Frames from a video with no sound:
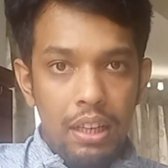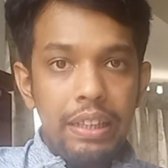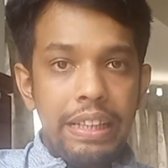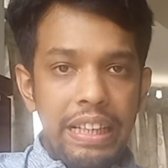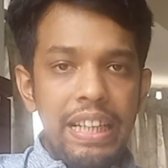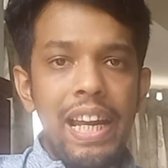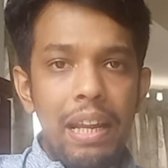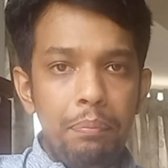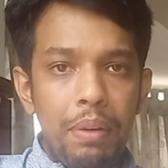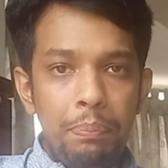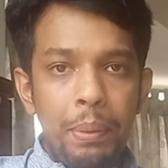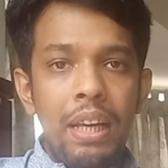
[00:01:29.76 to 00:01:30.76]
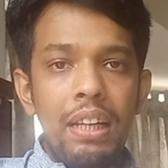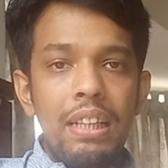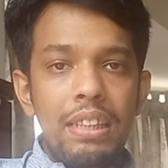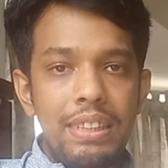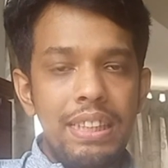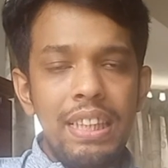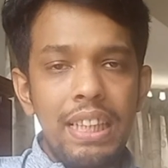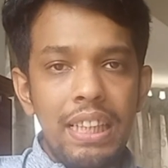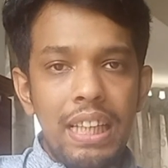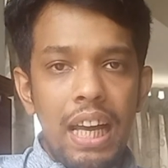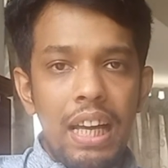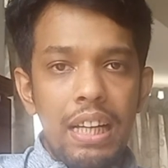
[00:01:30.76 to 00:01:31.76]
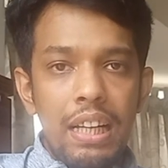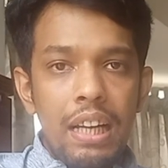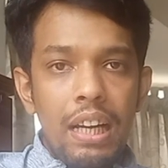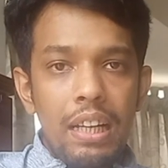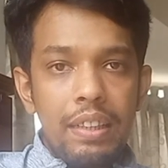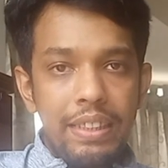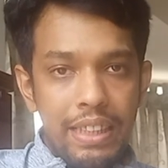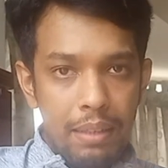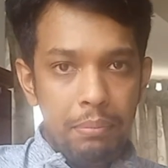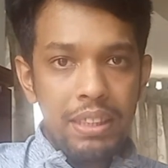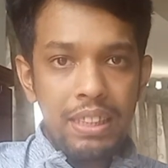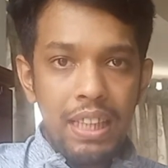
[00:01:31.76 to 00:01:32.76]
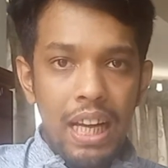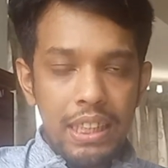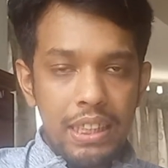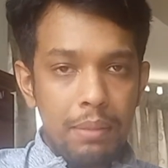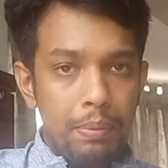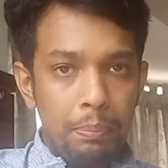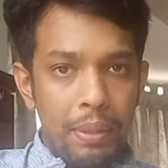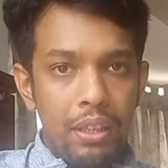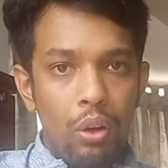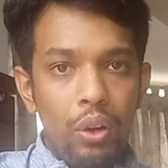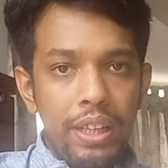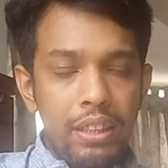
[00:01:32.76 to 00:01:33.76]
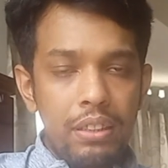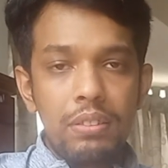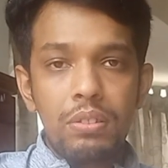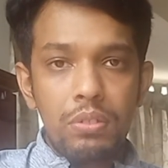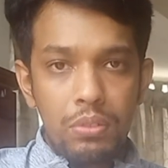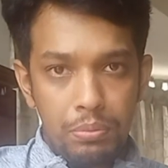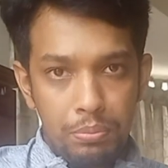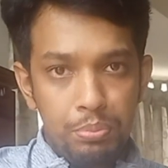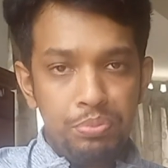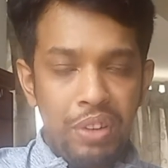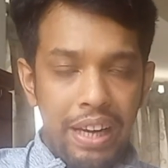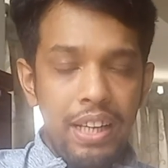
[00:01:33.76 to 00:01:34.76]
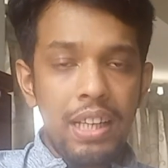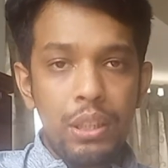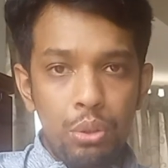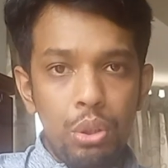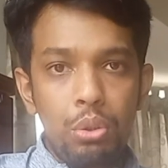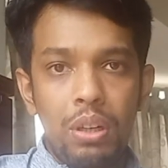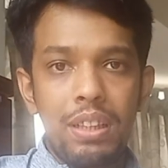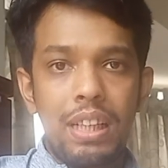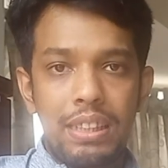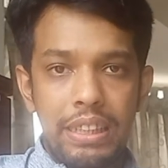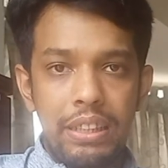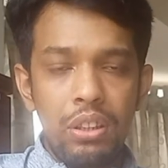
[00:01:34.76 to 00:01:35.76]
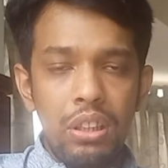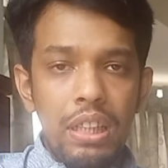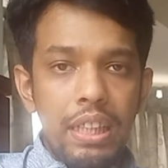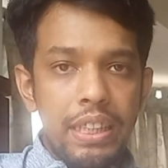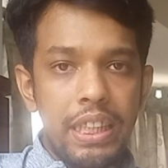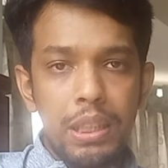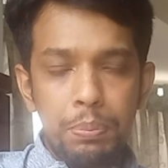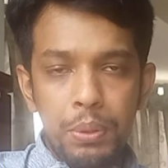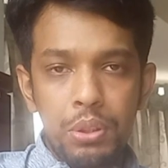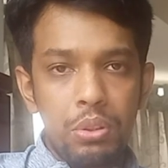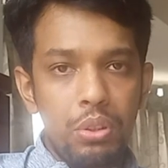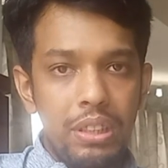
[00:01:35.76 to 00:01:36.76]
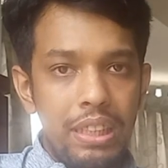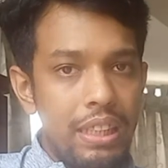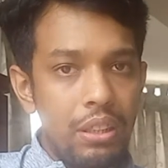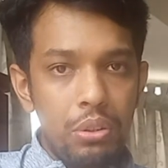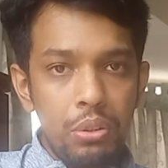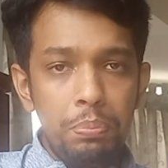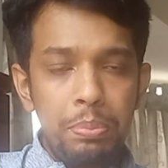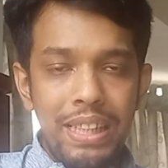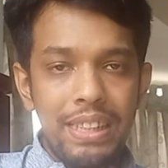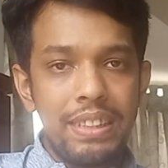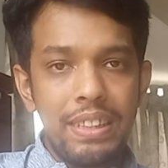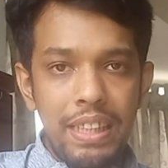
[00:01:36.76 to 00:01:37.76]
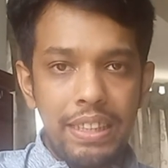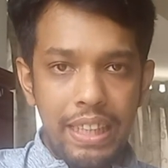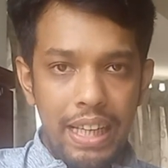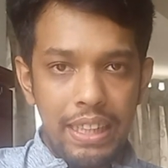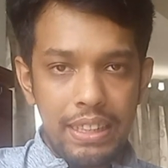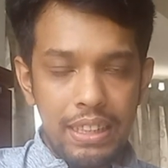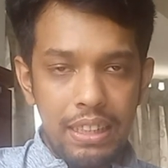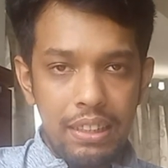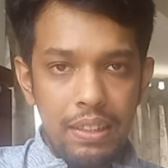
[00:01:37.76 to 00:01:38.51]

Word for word: কিলিয়ান এমবাপে যিনি কিনা রিয়াল মাদ্রিদে আসার ব্যাপারে অনেক ফাইনাল কিছুই শোনা যাচ্ছিল শেষ পর্যন্ত তিনি কিন্তু পিএসজিতে থেকে গেছেন